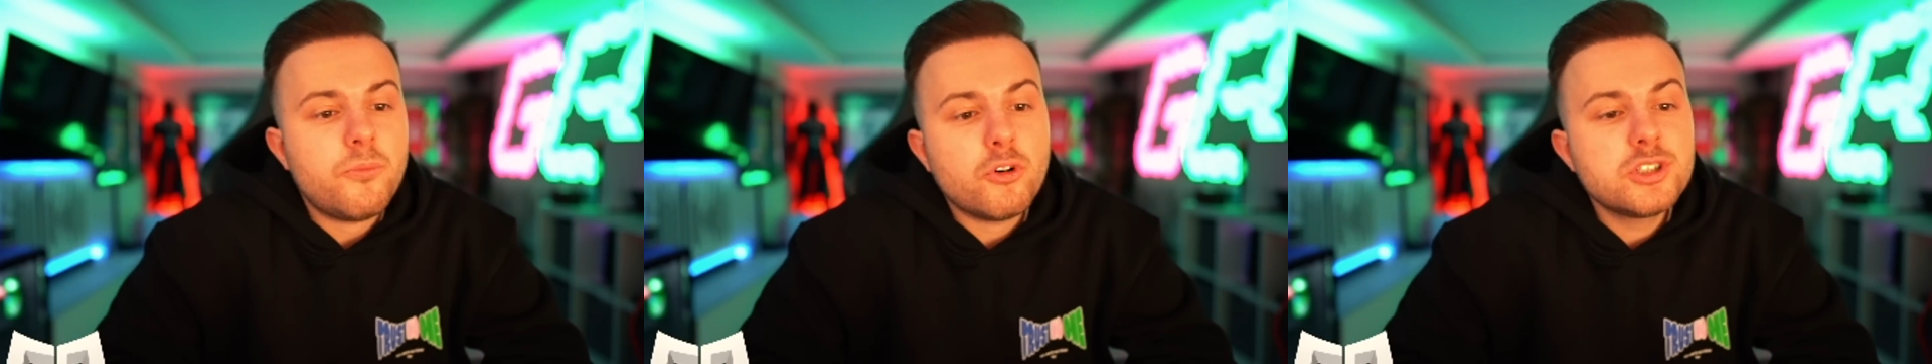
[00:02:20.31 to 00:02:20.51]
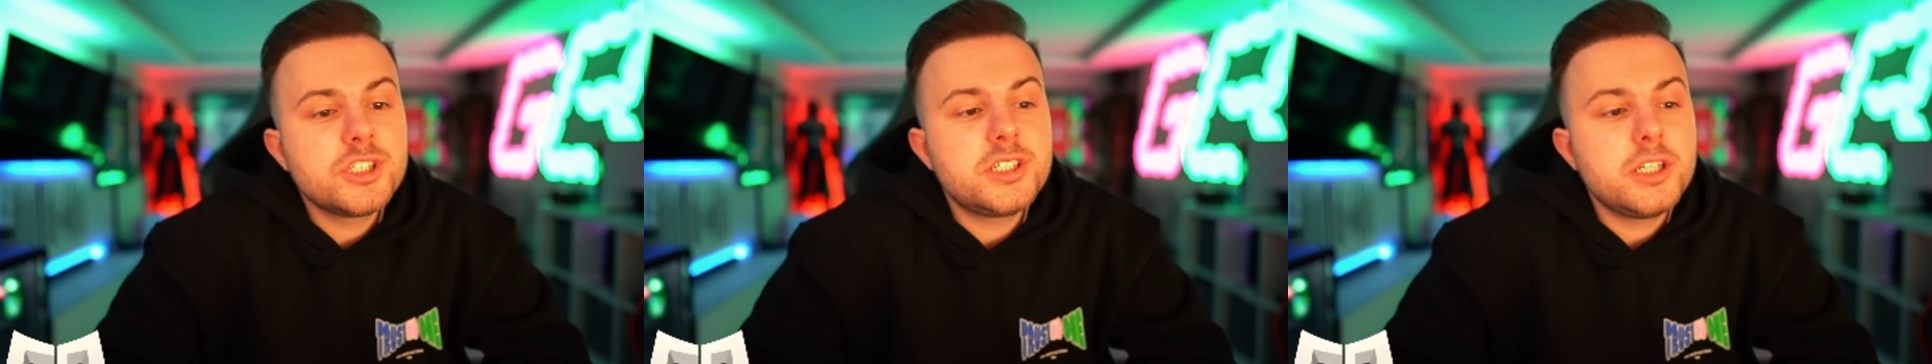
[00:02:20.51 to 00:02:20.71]

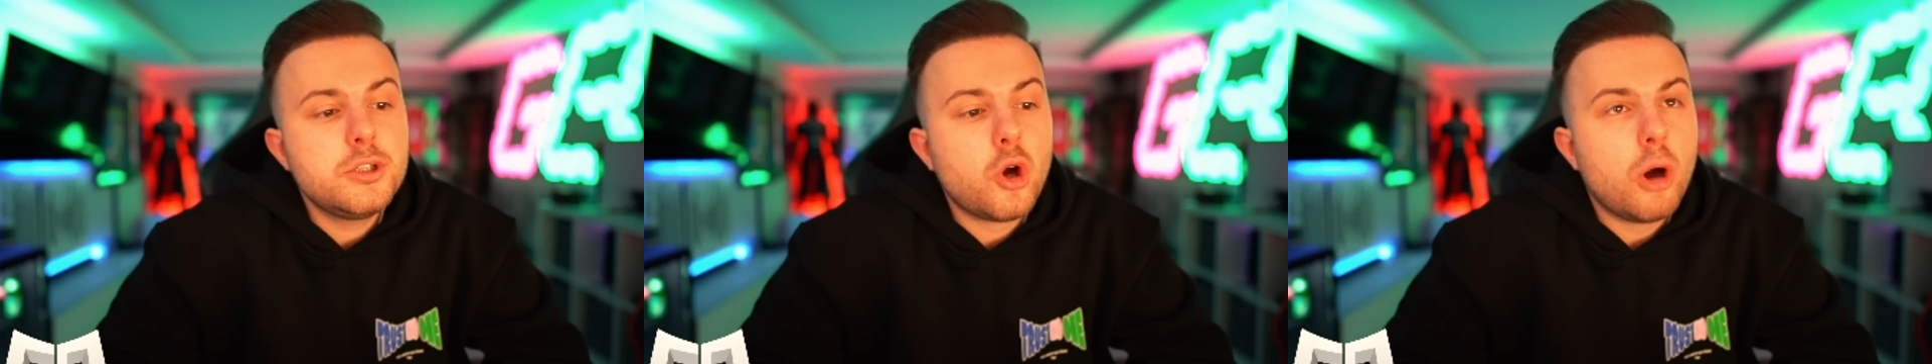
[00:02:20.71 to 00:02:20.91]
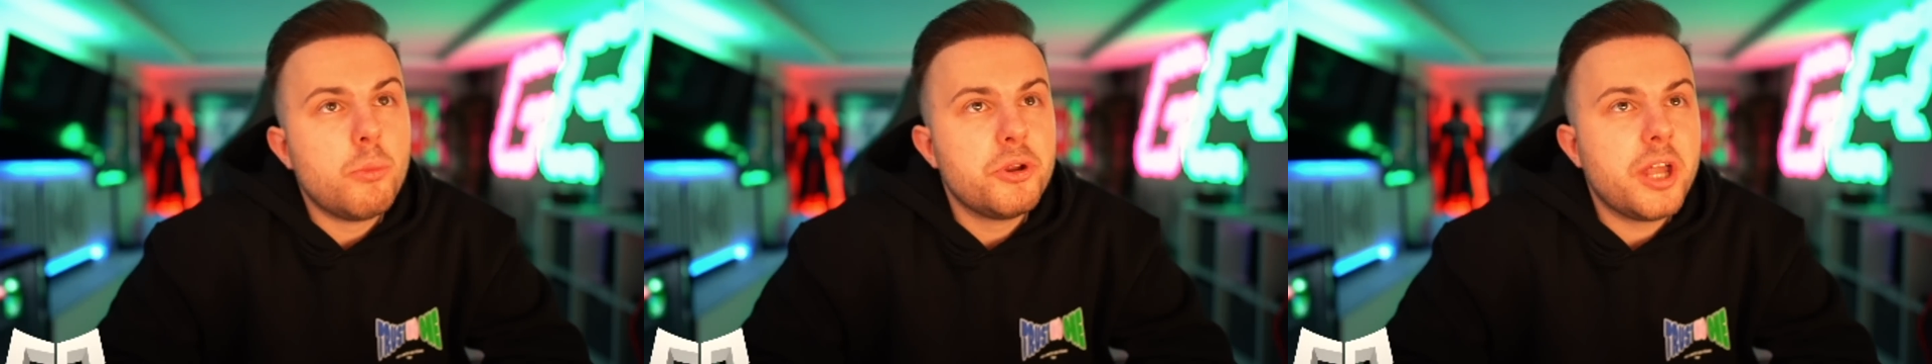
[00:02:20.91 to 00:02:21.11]
wo sich die
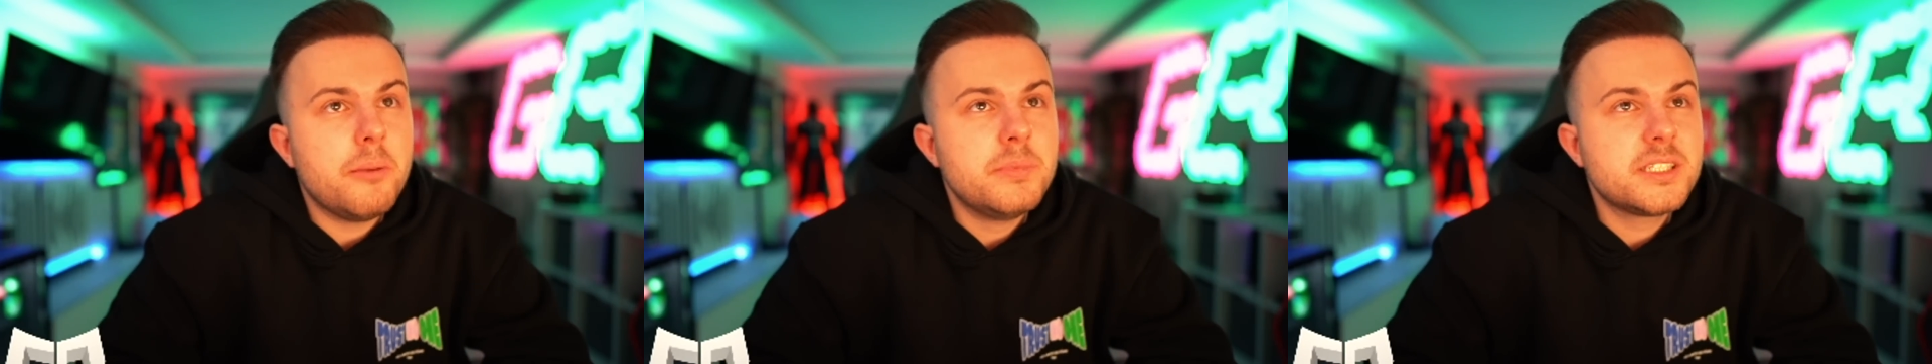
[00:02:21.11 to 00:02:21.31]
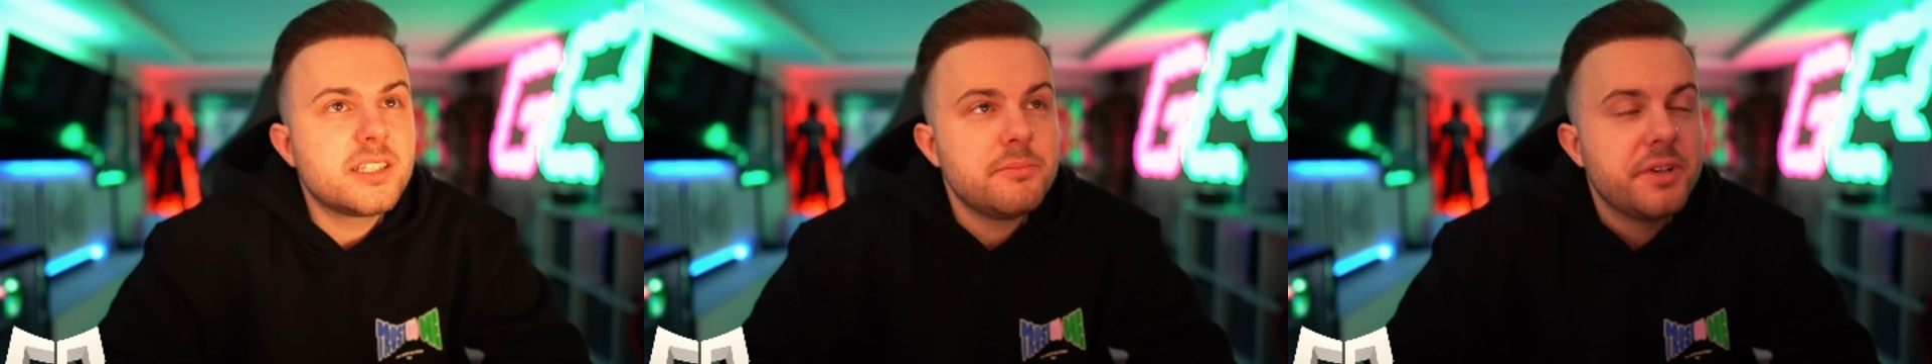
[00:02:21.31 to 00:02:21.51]
Dortmunder ein
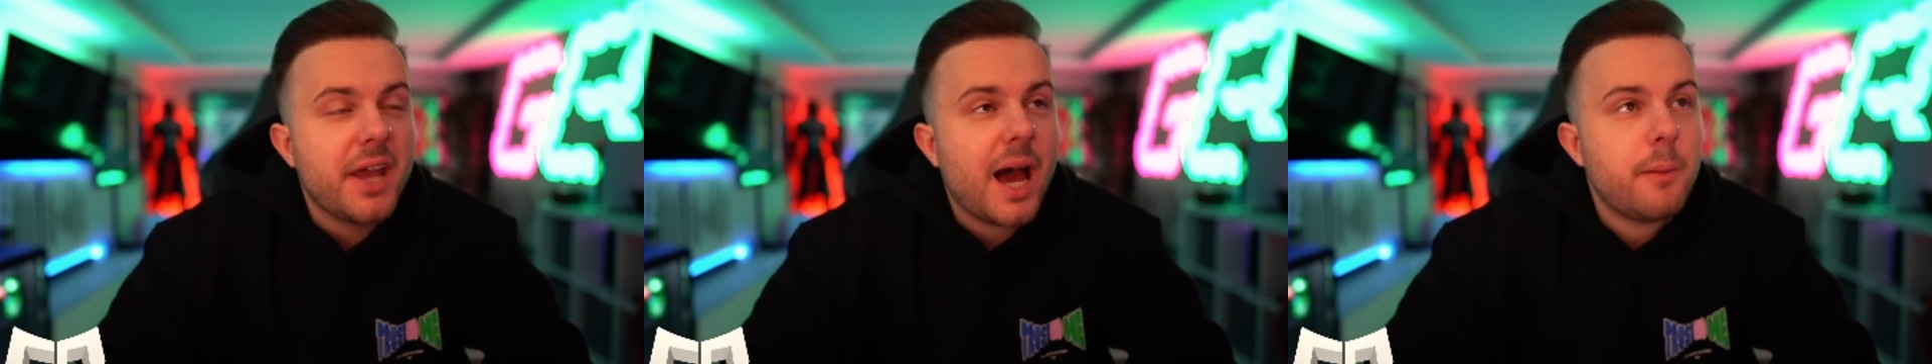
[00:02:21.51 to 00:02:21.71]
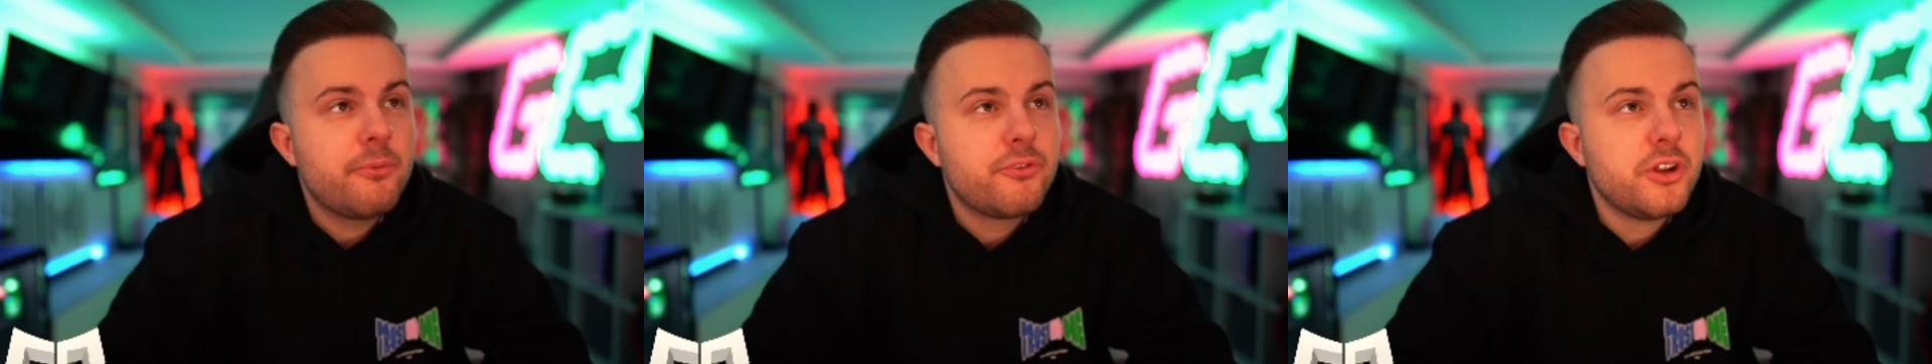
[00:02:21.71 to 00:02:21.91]
bisschen mit
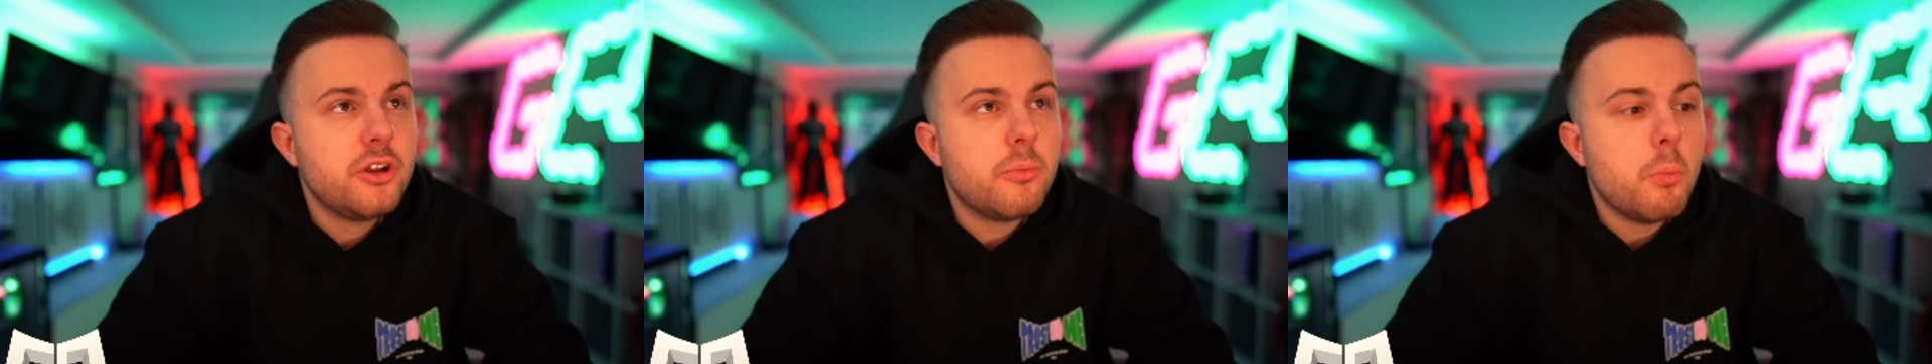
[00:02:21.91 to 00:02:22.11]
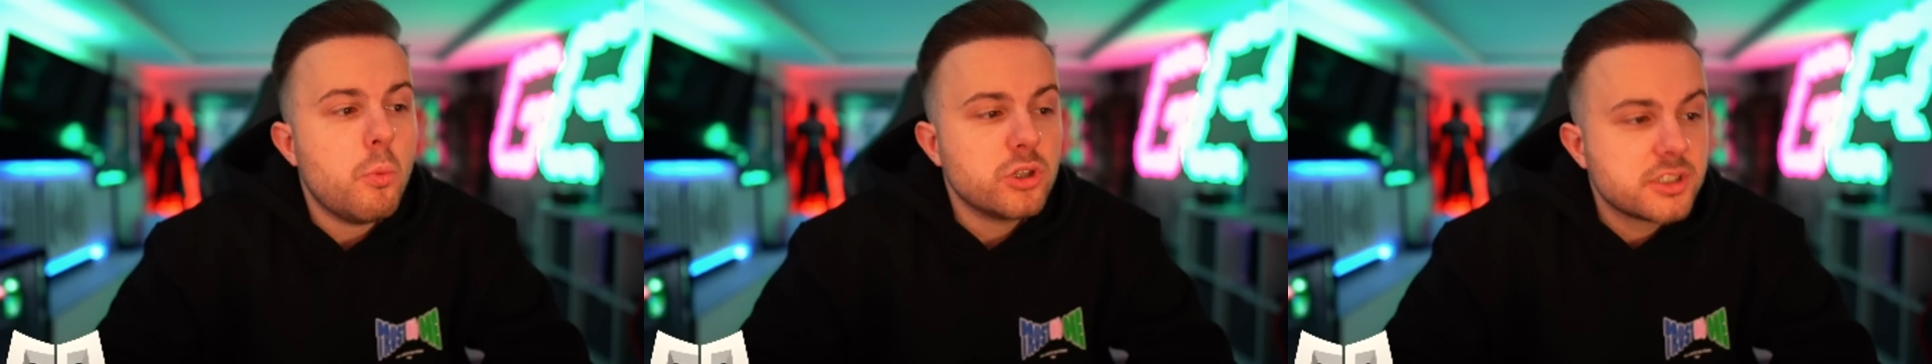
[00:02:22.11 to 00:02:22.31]

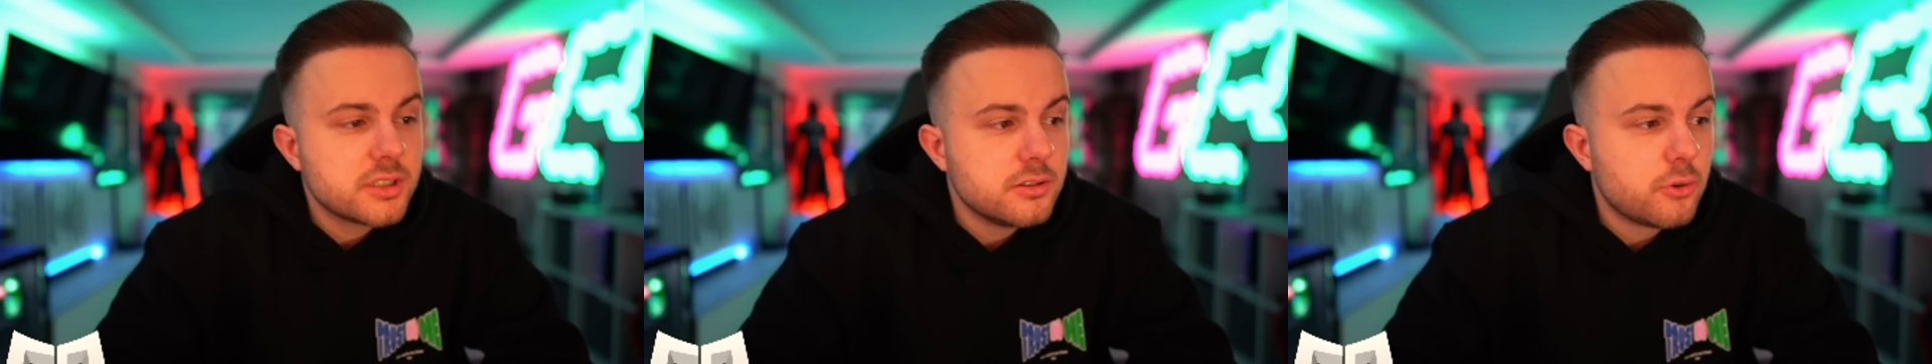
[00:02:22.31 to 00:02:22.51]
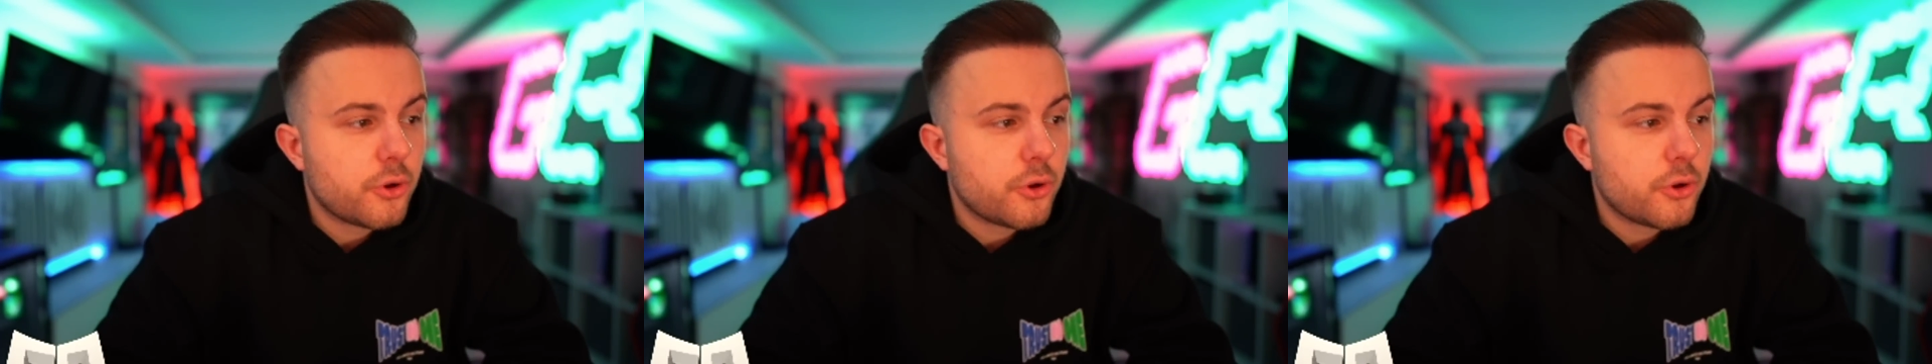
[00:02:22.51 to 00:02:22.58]
abfinden müssen,